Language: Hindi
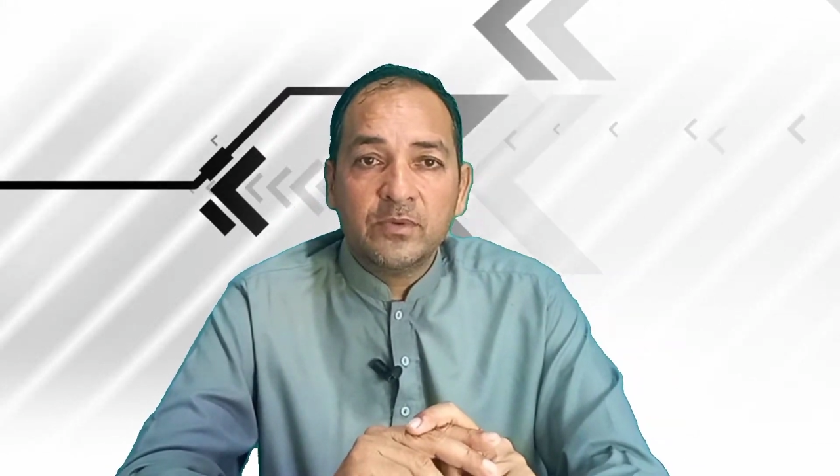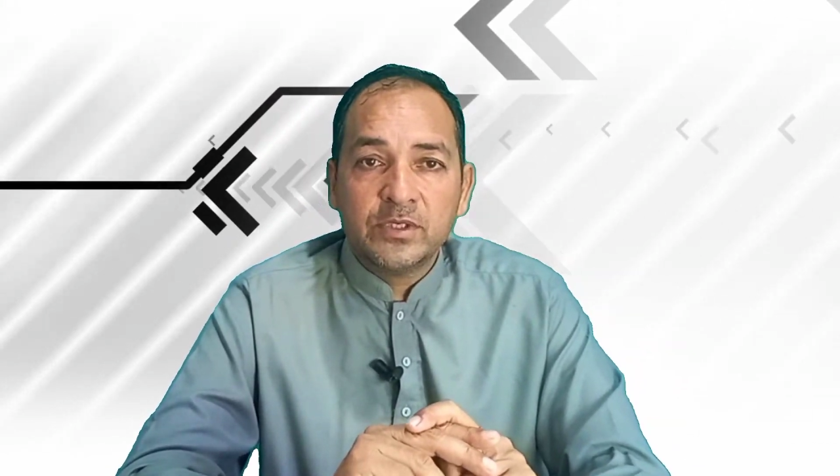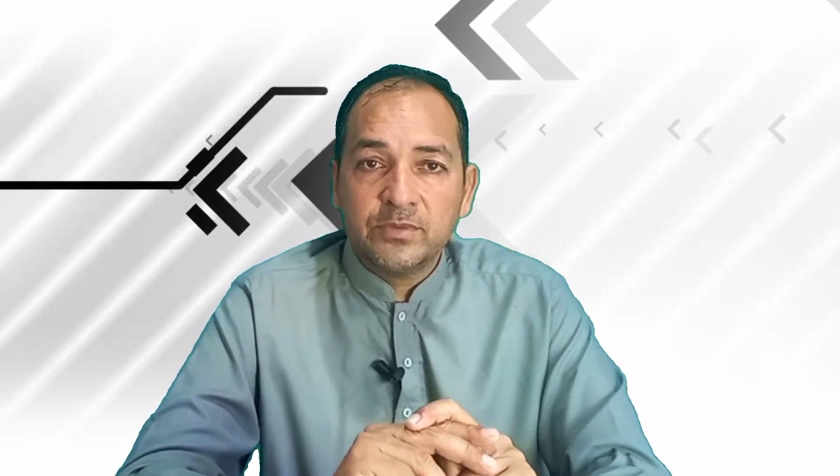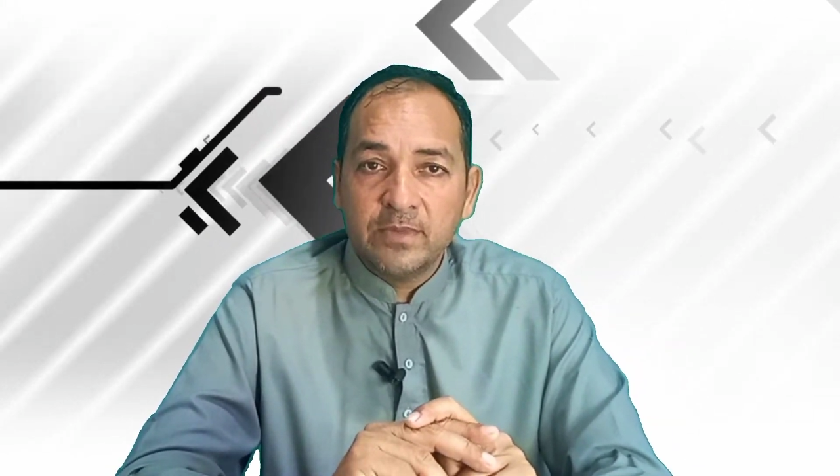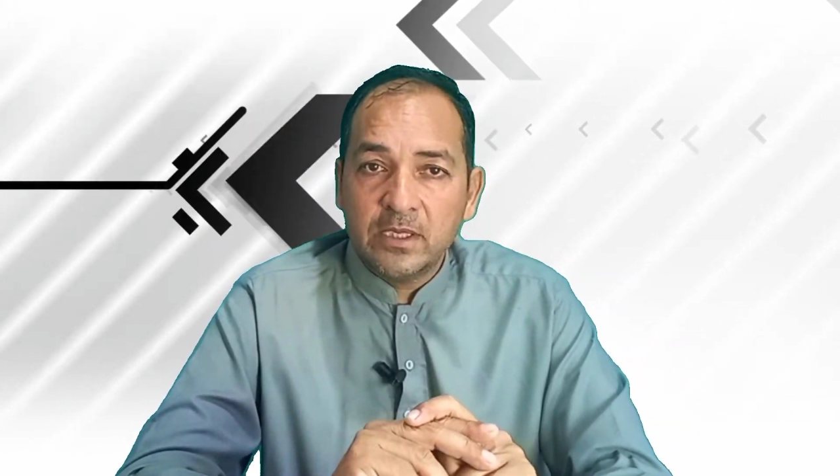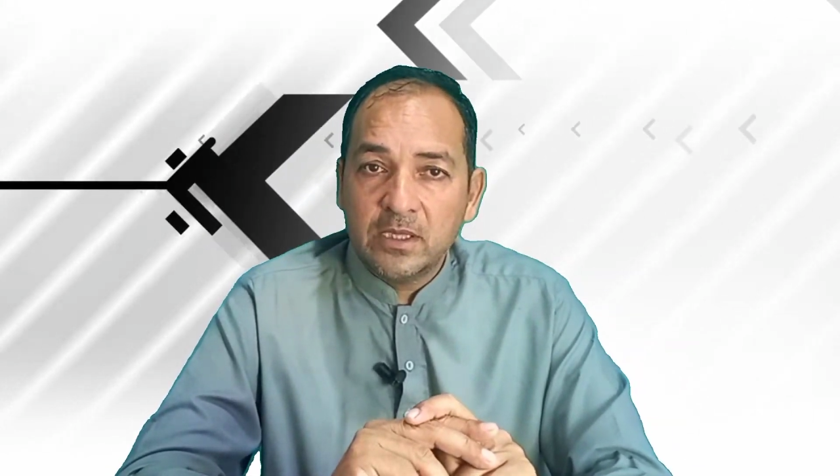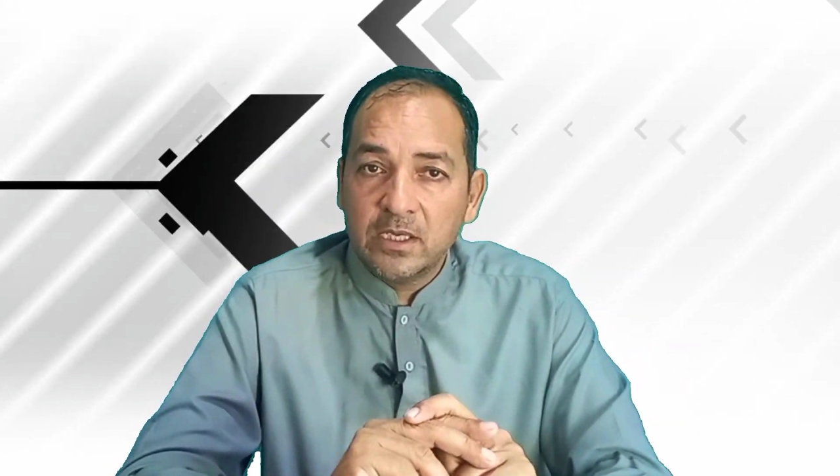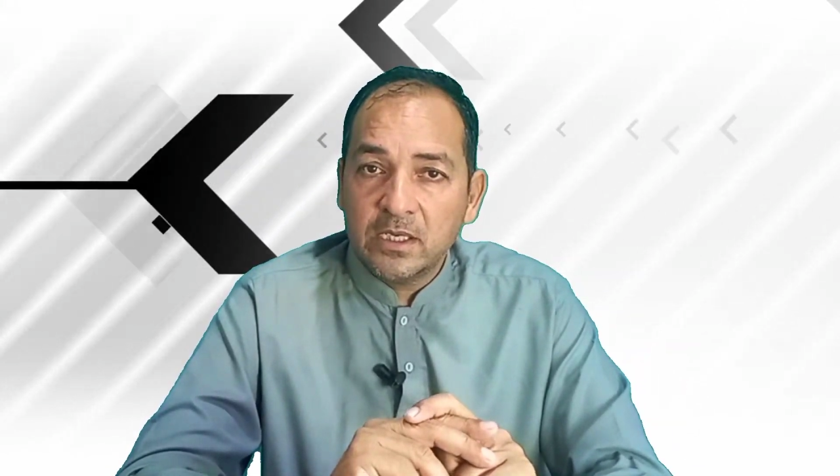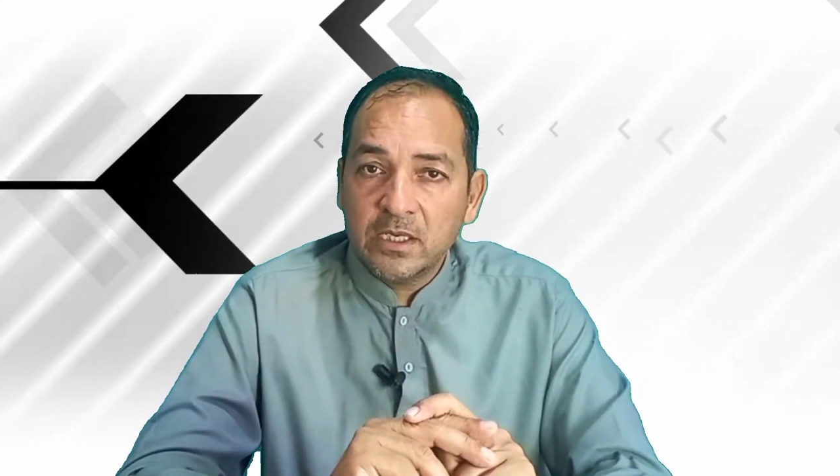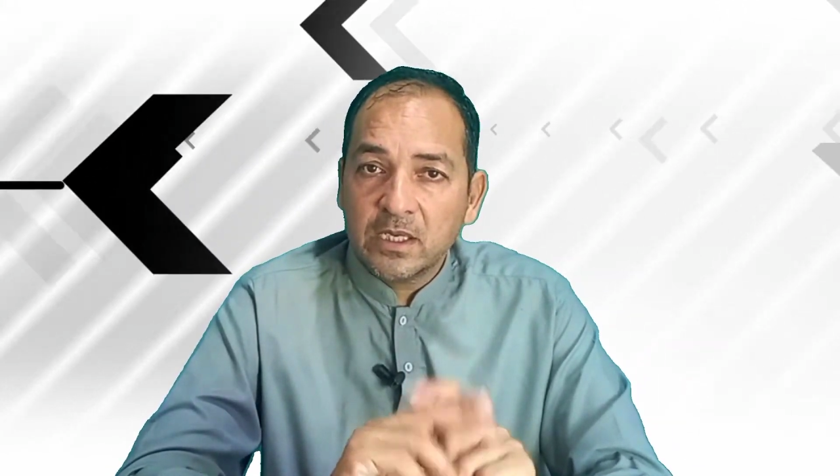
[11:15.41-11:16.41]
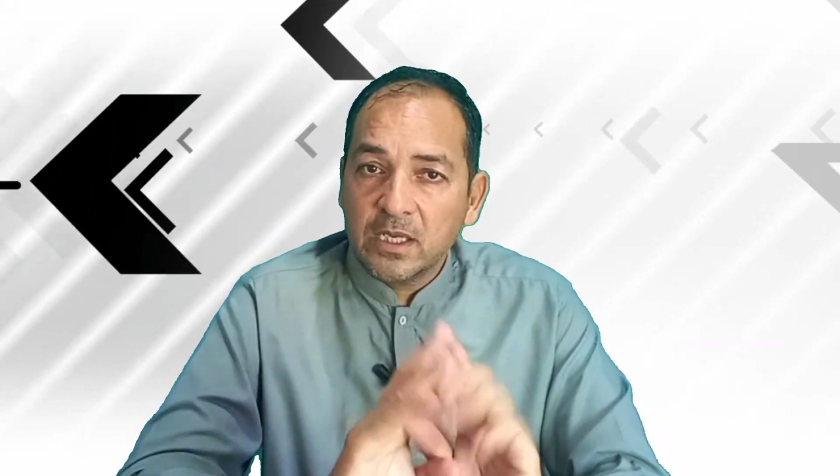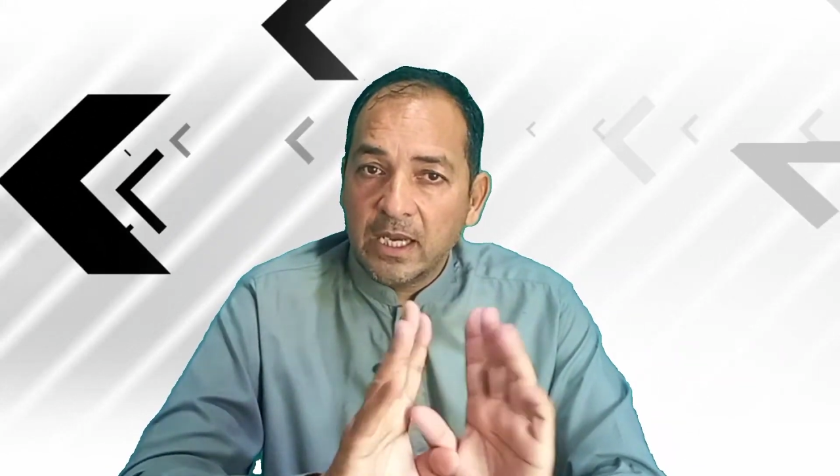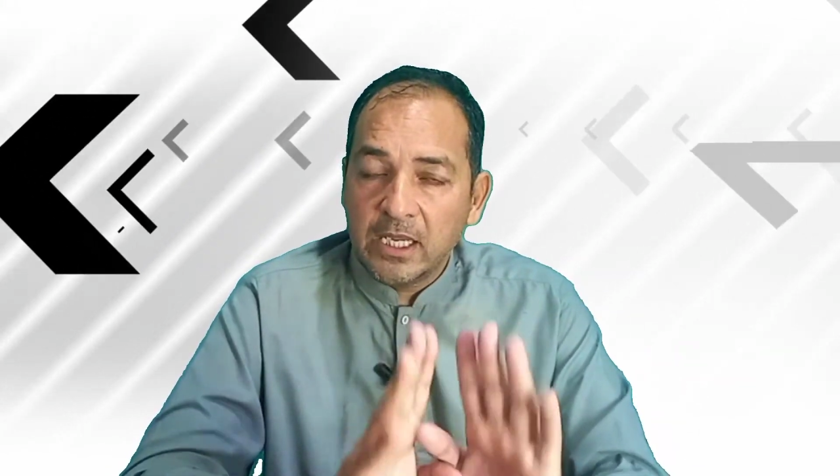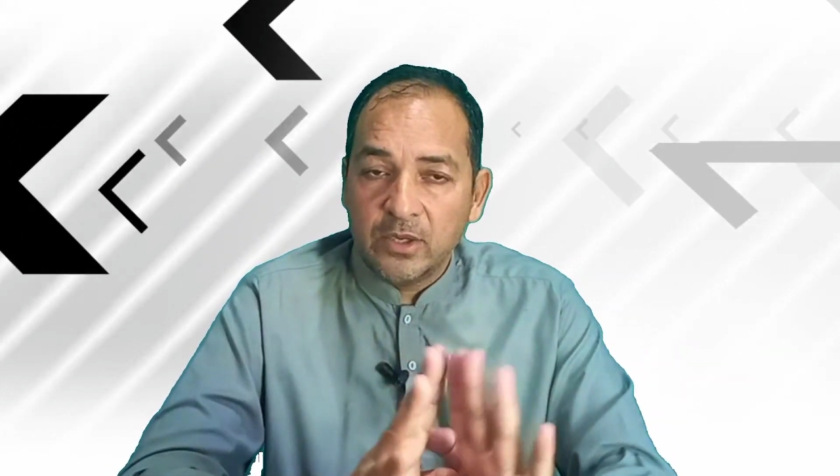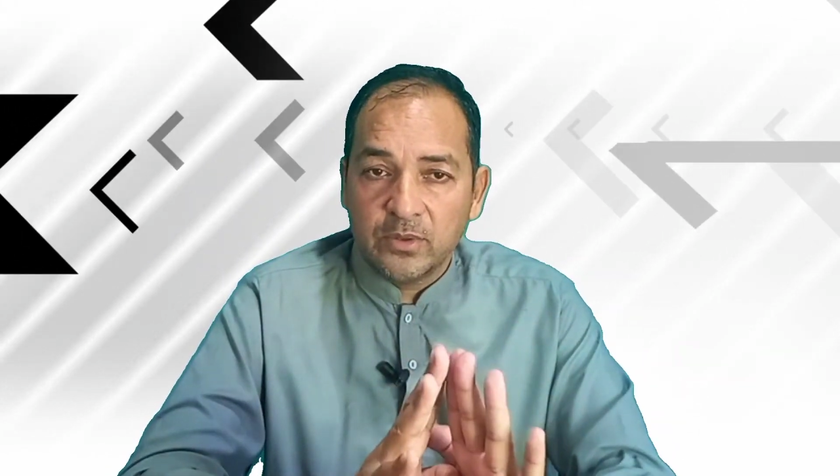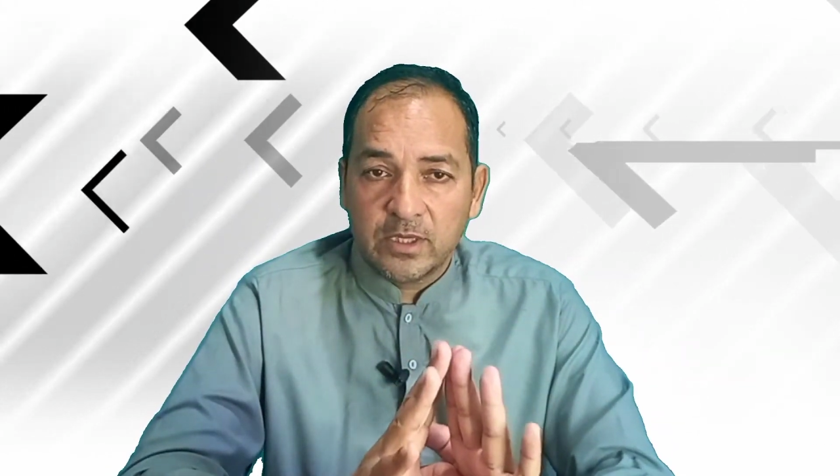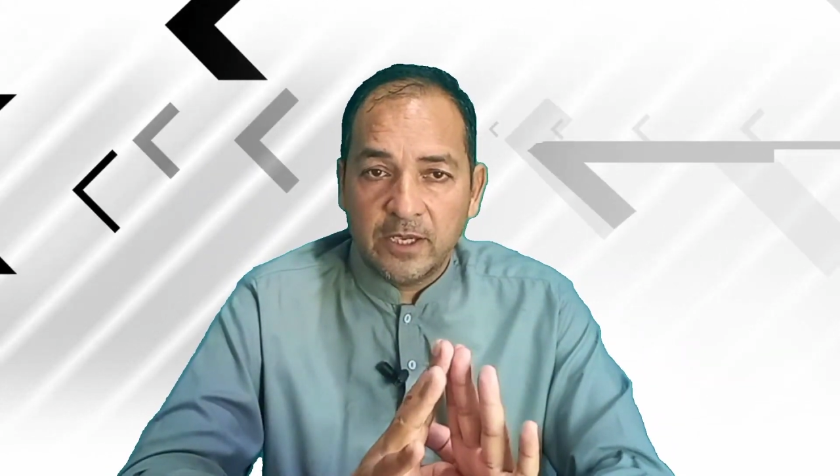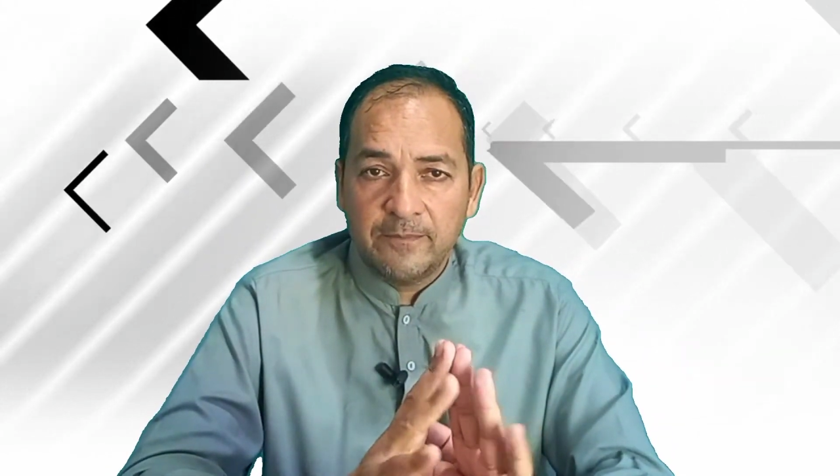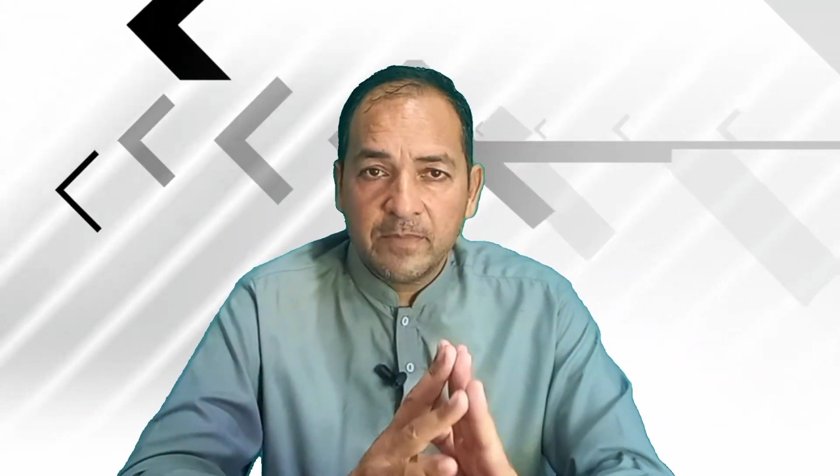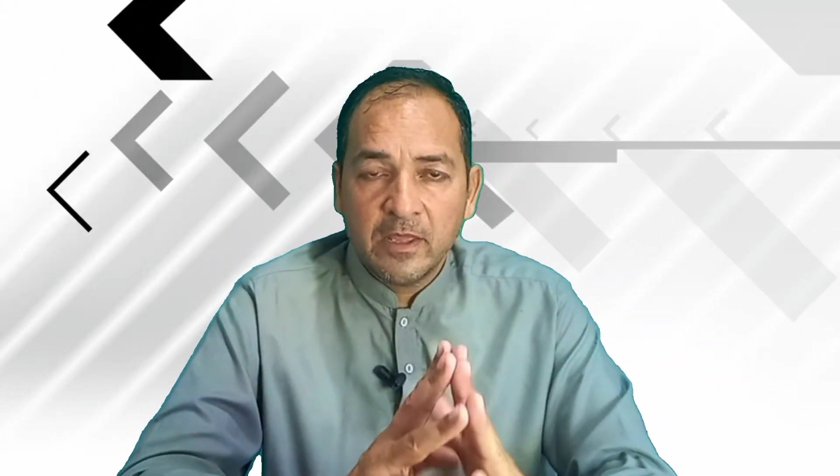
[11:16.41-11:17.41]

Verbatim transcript: मुंजमद नहीं होते